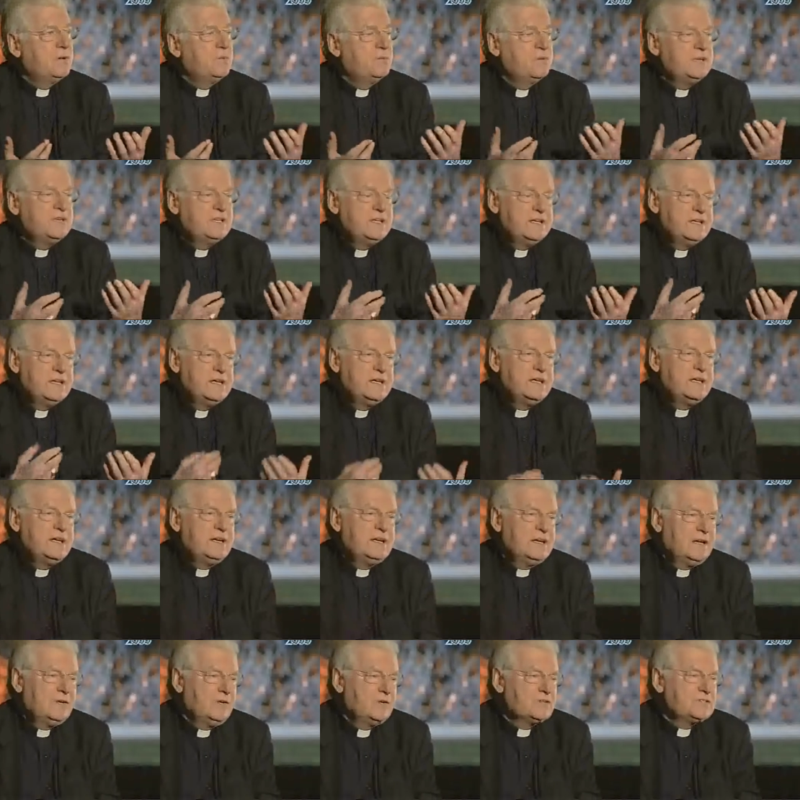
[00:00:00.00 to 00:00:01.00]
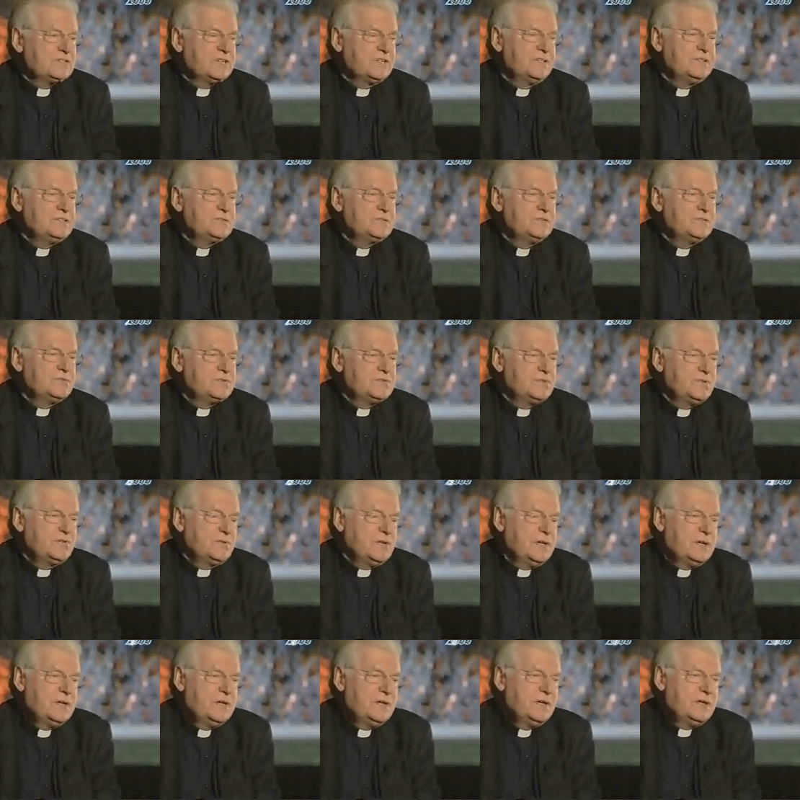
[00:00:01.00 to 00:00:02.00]
Quindi la nostra
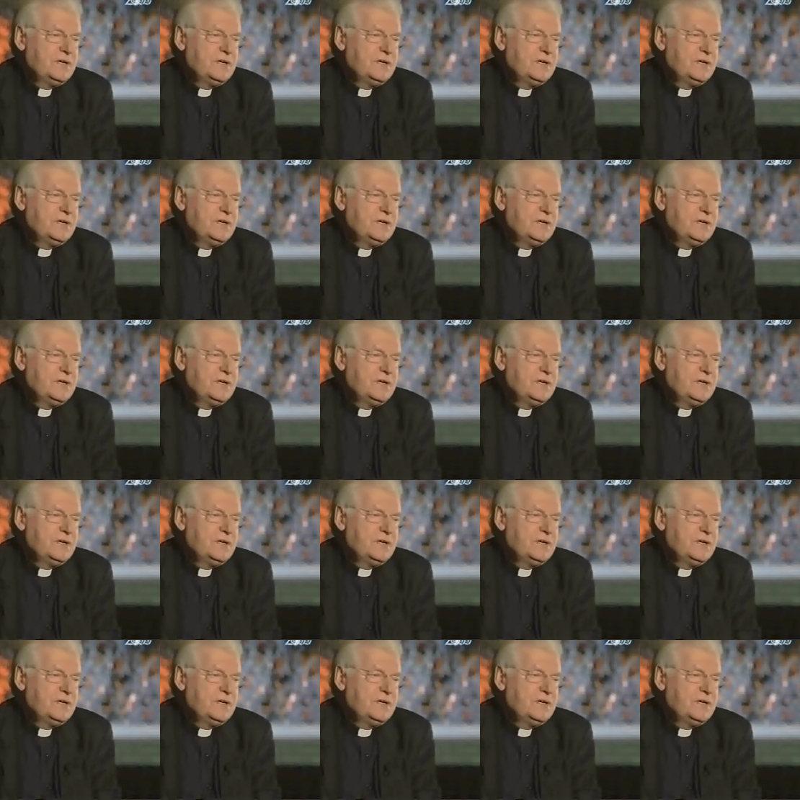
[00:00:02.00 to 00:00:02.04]
discussione,